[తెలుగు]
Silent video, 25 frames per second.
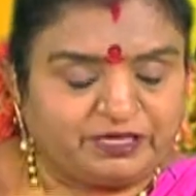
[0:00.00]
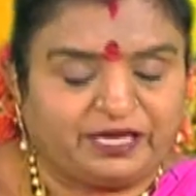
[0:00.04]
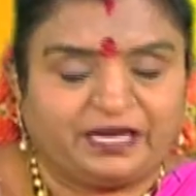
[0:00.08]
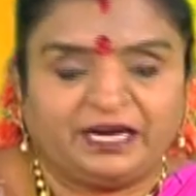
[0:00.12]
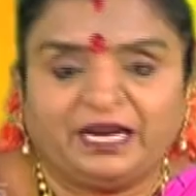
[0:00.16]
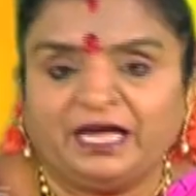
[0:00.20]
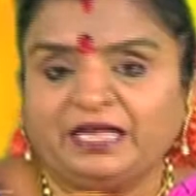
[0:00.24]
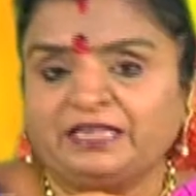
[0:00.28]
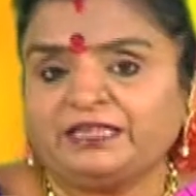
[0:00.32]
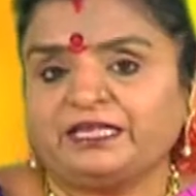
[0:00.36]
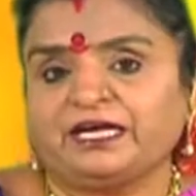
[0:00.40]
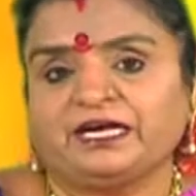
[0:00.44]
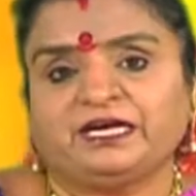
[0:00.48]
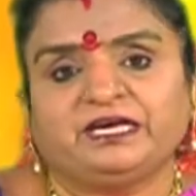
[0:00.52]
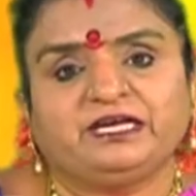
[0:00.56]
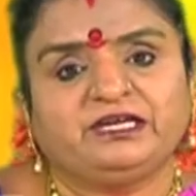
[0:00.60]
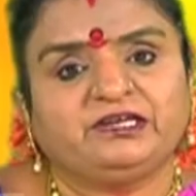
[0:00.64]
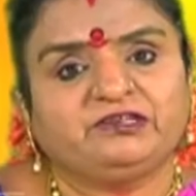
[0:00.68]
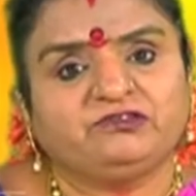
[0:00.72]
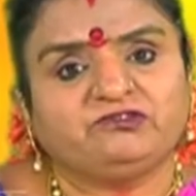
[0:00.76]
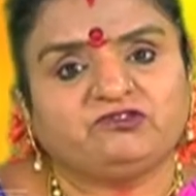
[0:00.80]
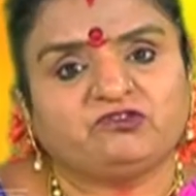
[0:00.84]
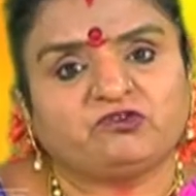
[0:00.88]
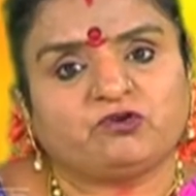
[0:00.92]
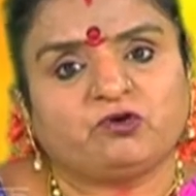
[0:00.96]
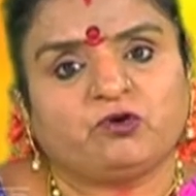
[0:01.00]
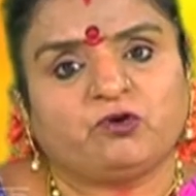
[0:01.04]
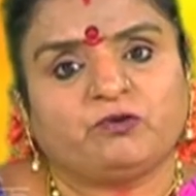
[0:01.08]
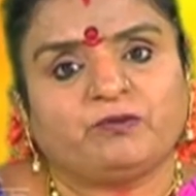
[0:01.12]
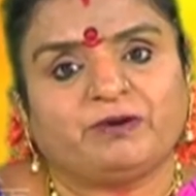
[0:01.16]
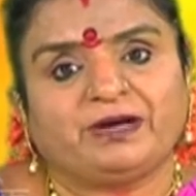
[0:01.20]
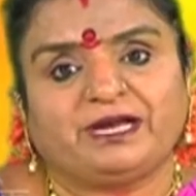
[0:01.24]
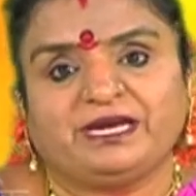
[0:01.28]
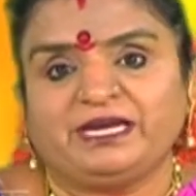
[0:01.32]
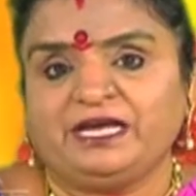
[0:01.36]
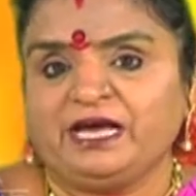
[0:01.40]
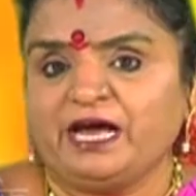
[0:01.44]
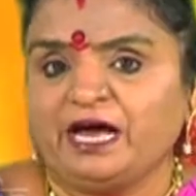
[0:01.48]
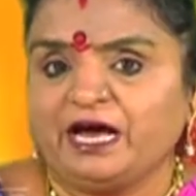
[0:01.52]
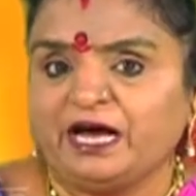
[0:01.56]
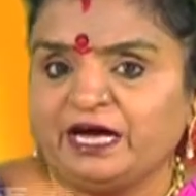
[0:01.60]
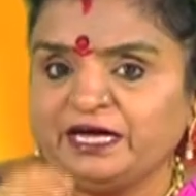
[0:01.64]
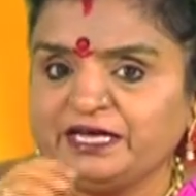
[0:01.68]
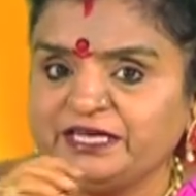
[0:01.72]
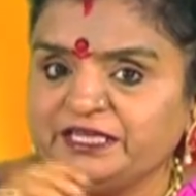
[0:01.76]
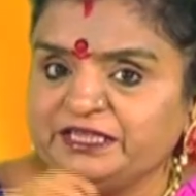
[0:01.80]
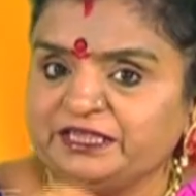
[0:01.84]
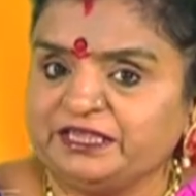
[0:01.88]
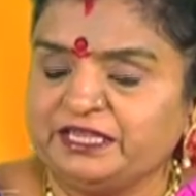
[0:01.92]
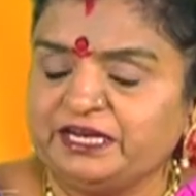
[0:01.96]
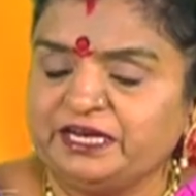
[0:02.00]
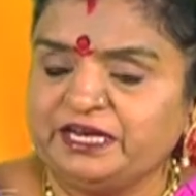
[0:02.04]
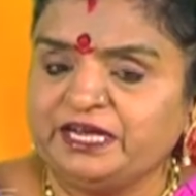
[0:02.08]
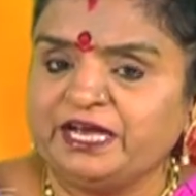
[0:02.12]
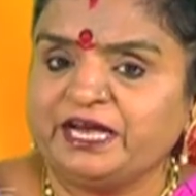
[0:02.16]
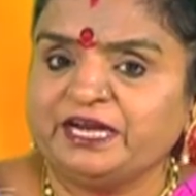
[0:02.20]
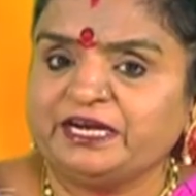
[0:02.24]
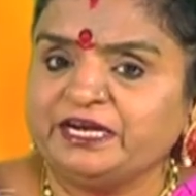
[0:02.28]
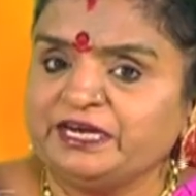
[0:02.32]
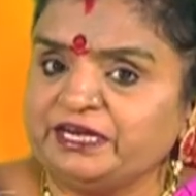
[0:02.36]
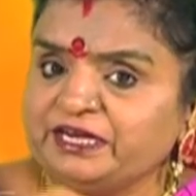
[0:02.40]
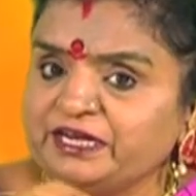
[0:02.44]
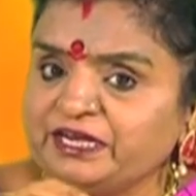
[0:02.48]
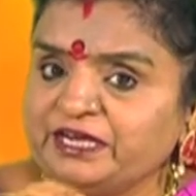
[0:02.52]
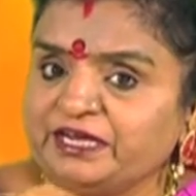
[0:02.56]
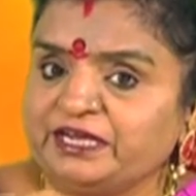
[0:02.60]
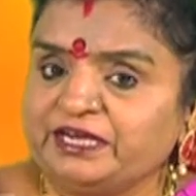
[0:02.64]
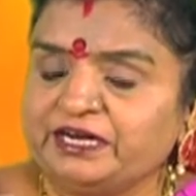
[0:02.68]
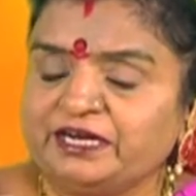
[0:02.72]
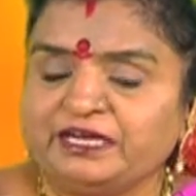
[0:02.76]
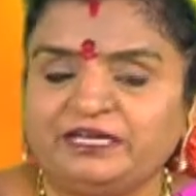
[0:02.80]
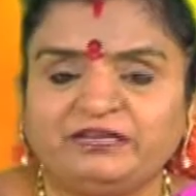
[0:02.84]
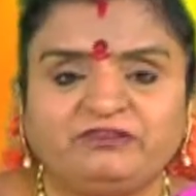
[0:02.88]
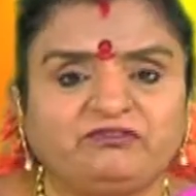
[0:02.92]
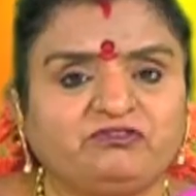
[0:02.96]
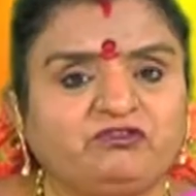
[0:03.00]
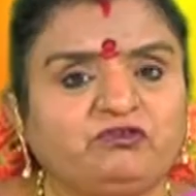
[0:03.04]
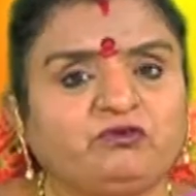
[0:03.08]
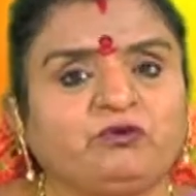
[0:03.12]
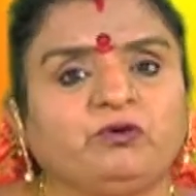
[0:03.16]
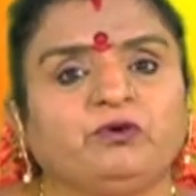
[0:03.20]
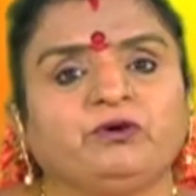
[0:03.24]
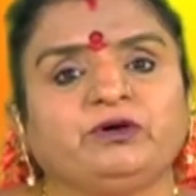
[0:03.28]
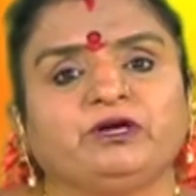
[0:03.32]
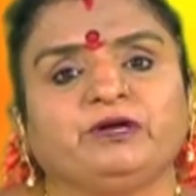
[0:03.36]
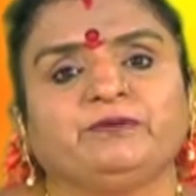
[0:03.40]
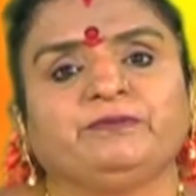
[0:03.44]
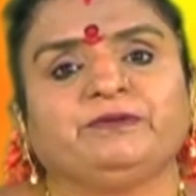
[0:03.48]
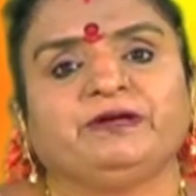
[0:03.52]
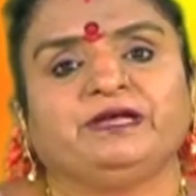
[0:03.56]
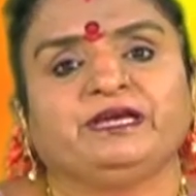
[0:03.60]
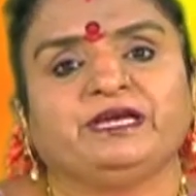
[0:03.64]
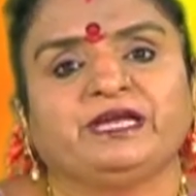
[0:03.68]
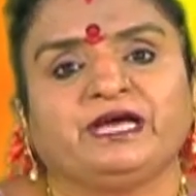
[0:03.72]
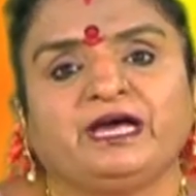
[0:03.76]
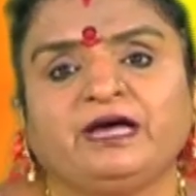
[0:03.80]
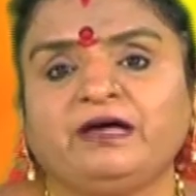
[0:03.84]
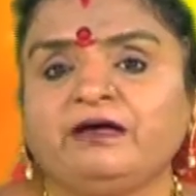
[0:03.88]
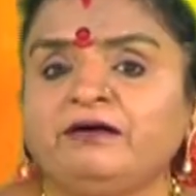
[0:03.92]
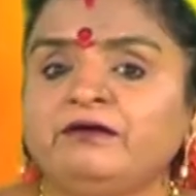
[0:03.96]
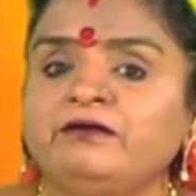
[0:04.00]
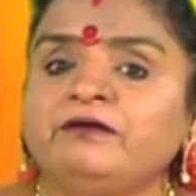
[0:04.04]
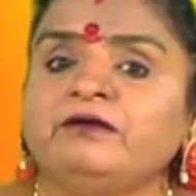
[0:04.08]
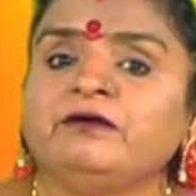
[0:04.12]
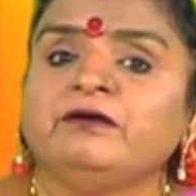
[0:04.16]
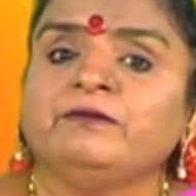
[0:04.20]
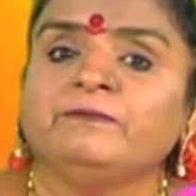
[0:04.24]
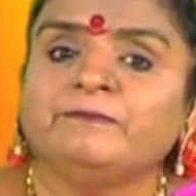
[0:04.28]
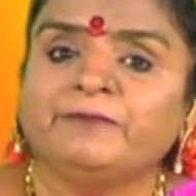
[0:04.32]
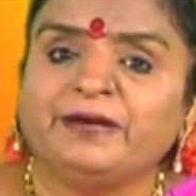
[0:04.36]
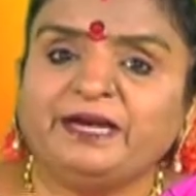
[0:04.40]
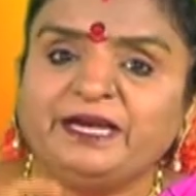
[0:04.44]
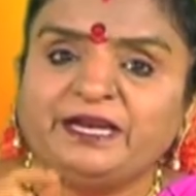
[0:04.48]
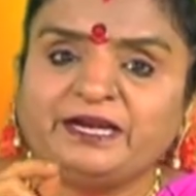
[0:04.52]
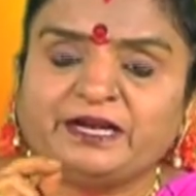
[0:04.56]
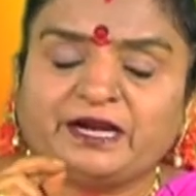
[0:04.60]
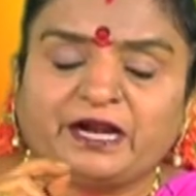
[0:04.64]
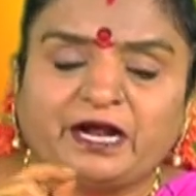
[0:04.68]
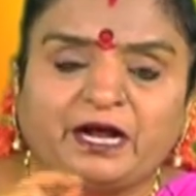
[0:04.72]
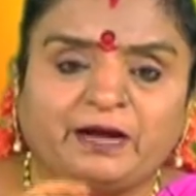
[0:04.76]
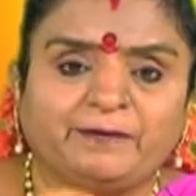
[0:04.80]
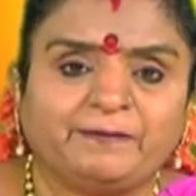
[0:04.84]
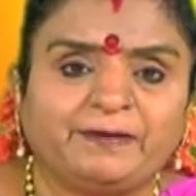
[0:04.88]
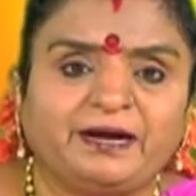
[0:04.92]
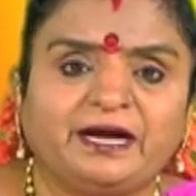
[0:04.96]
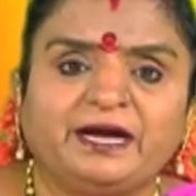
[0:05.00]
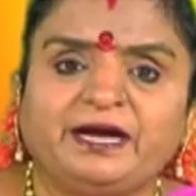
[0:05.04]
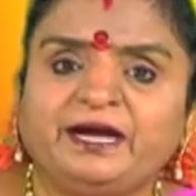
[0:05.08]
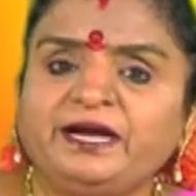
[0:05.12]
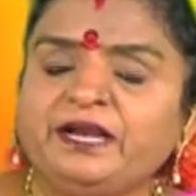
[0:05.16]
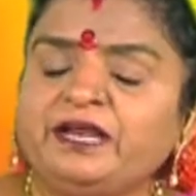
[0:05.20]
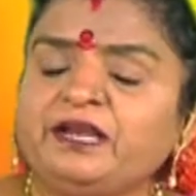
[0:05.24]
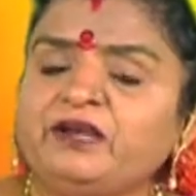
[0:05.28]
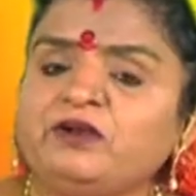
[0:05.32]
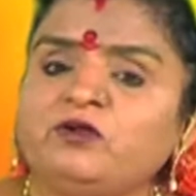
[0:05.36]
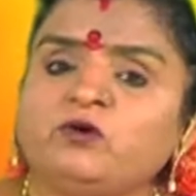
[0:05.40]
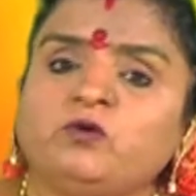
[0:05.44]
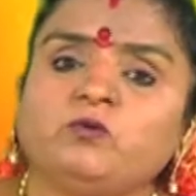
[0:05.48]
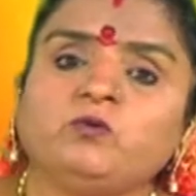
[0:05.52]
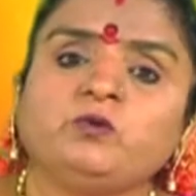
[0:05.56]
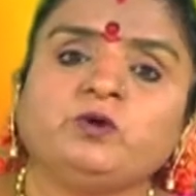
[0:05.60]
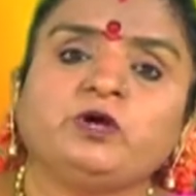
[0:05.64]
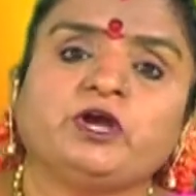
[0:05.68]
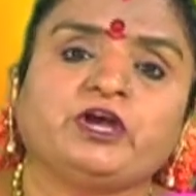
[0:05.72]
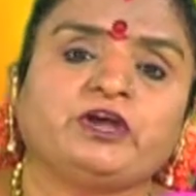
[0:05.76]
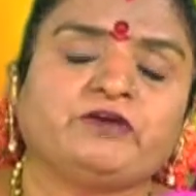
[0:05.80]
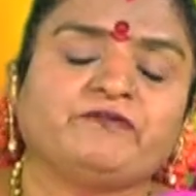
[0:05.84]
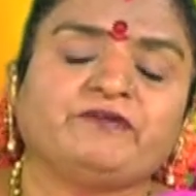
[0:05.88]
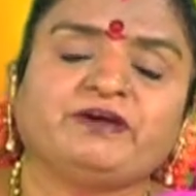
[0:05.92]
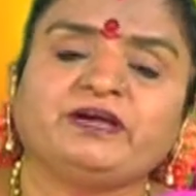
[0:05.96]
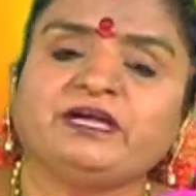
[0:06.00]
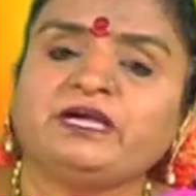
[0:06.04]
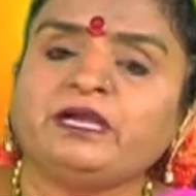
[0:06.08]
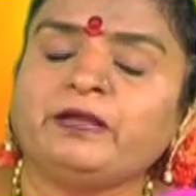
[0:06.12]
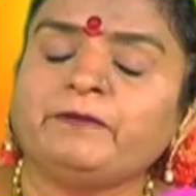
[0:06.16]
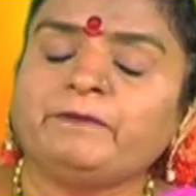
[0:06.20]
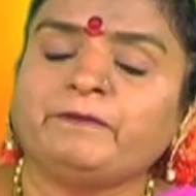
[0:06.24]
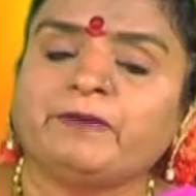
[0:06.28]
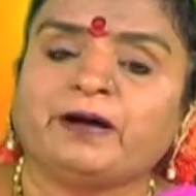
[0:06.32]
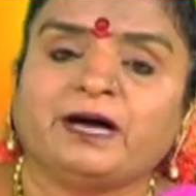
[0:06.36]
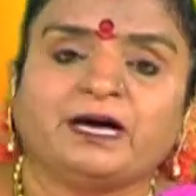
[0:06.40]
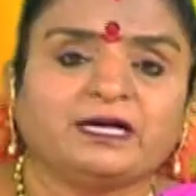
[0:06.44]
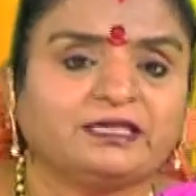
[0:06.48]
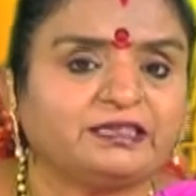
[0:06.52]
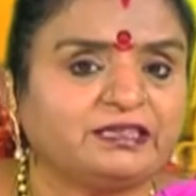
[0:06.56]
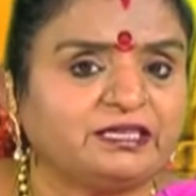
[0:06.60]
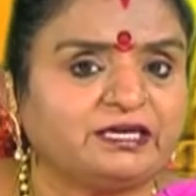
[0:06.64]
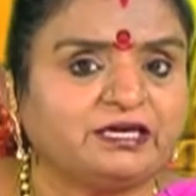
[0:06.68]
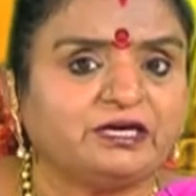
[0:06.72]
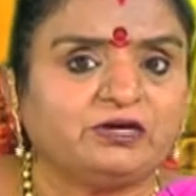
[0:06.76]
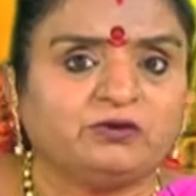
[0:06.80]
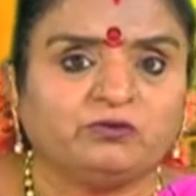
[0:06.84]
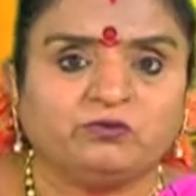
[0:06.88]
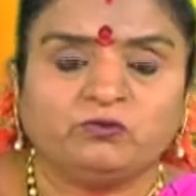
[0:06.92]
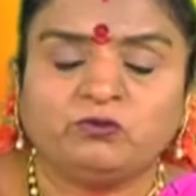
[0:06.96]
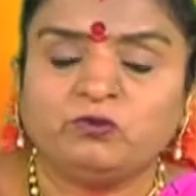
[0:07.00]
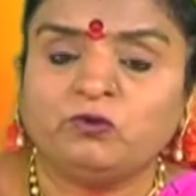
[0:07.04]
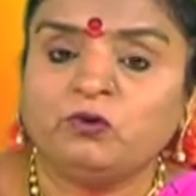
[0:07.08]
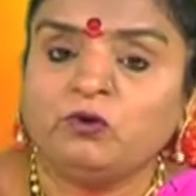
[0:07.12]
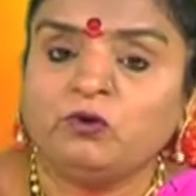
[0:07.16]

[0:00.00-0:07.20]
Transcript: ఎలా తగ్గించుకోవాలి ఆ ఇంద్రియాన్ని నిగ్రహించుకోవటం ఎలా మరి రామాయణంలో ఉన్నటువంటి పాత్రలు